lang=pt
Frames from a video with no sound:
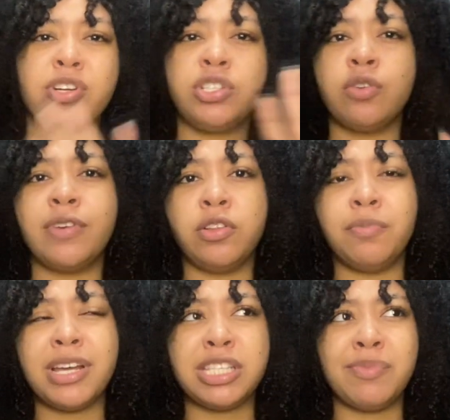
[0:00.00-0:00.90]
Acho que o
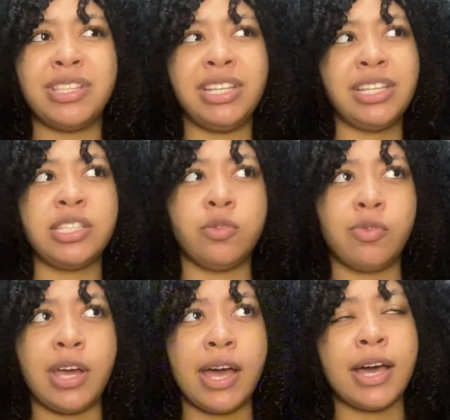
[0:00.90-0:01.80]
valor máximo é
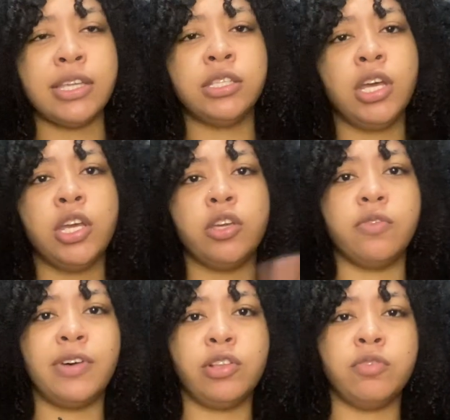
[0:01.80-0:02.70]
R$35,00 reais e
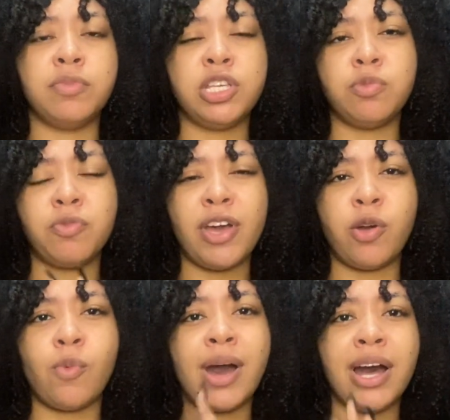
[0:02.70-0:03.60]
o valor mínimo é
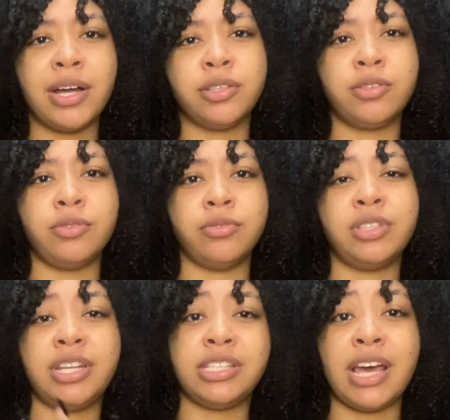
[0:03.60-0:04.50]
R$4,00,
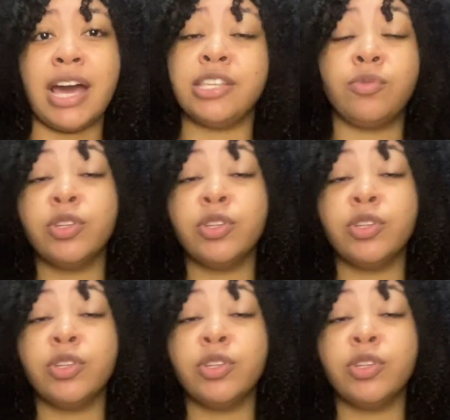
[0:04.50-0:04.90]
R$3,00. reais.